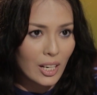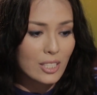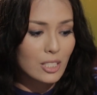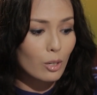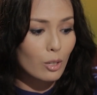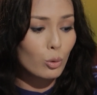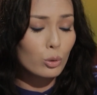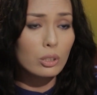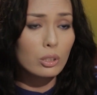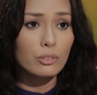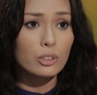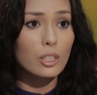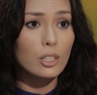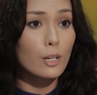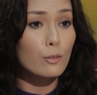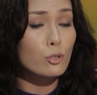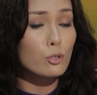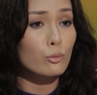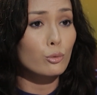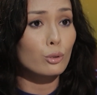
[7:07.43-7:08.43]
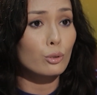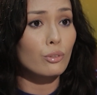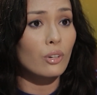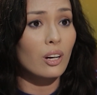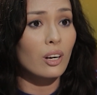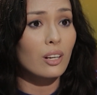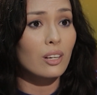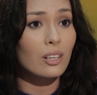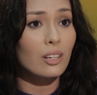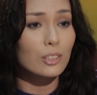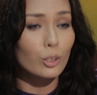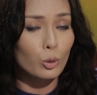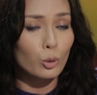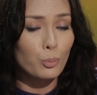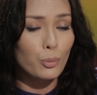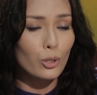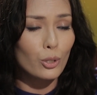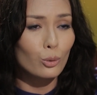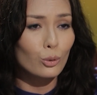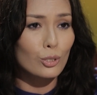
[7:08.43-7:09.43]
А законы я выделяю всего два. Закон
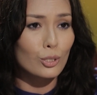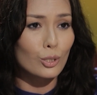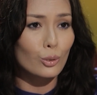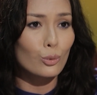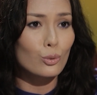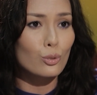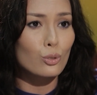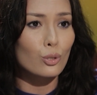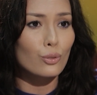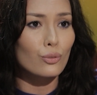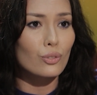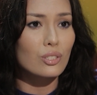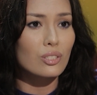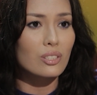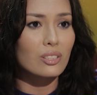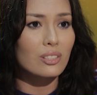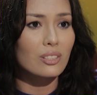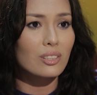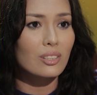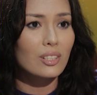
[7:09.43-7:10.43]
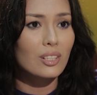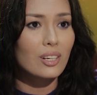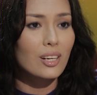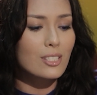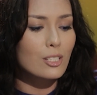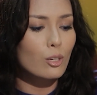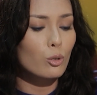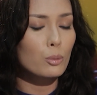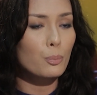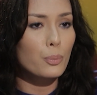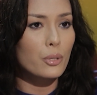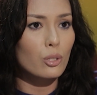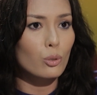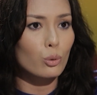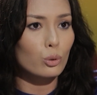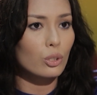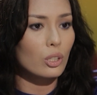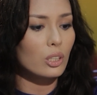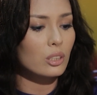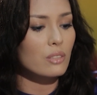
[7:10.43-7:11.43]
природы и закон совести. Закон
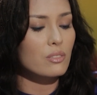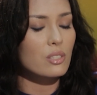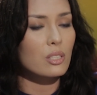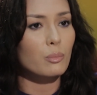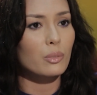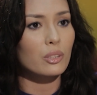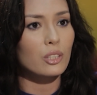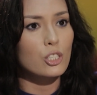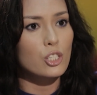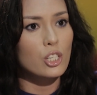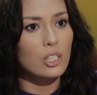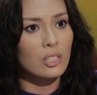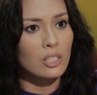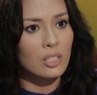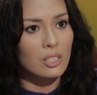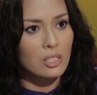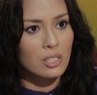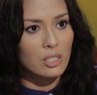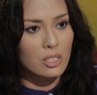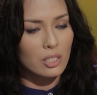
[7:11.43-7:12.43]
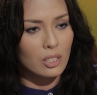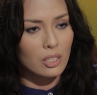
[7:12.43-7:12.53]
природы – это взаимоотношения с